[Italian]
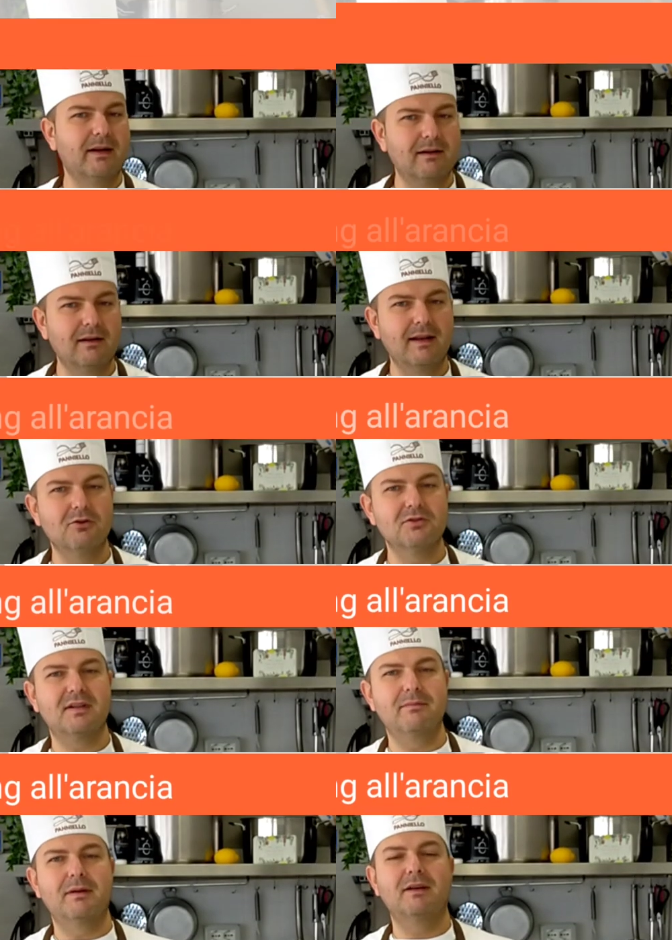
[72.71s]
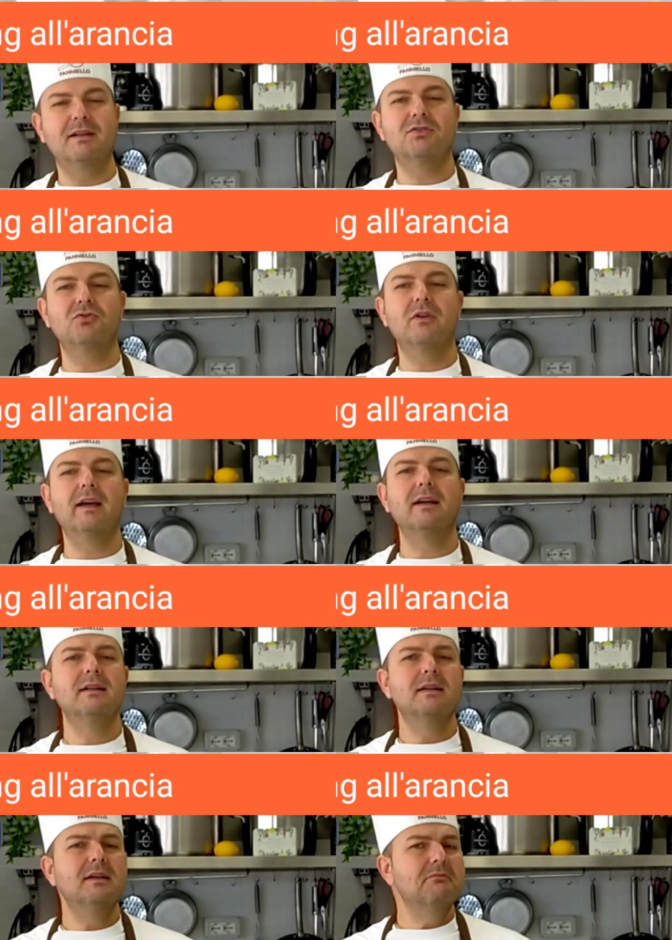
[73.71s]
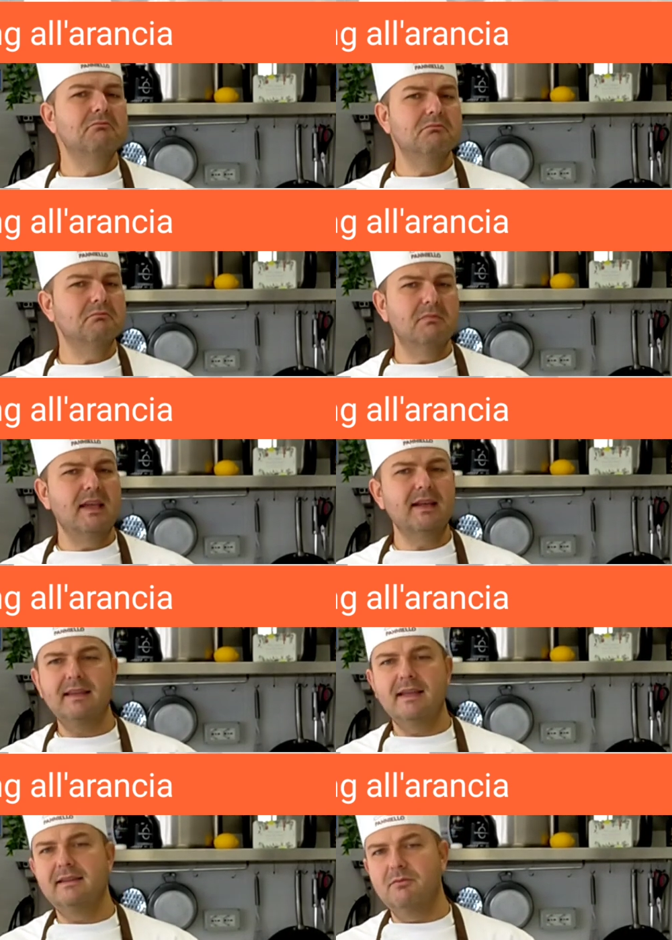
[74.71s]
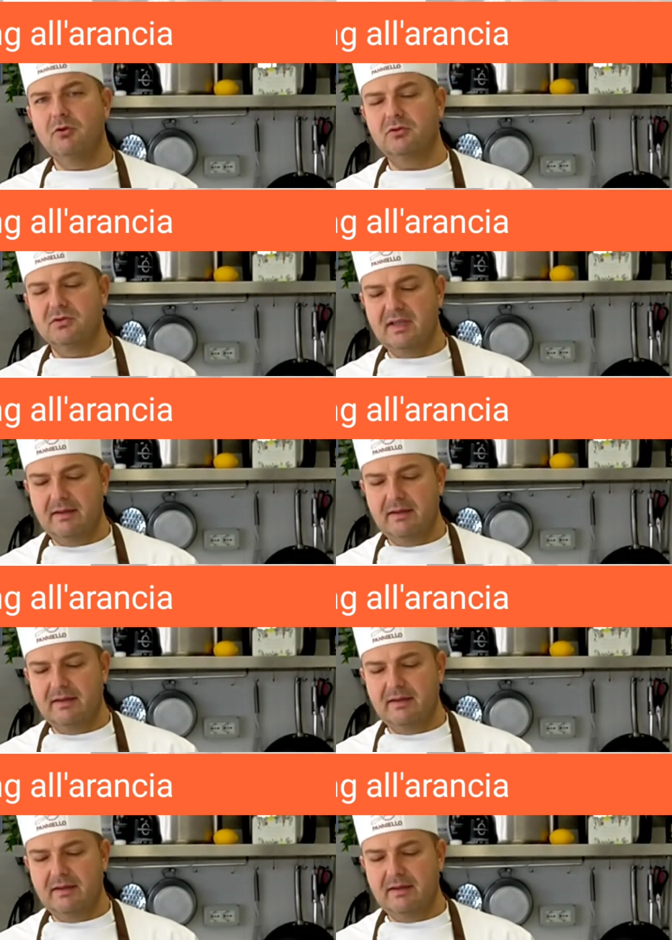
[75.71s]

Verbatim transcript: per la nostra preparazione? Ingredienti molto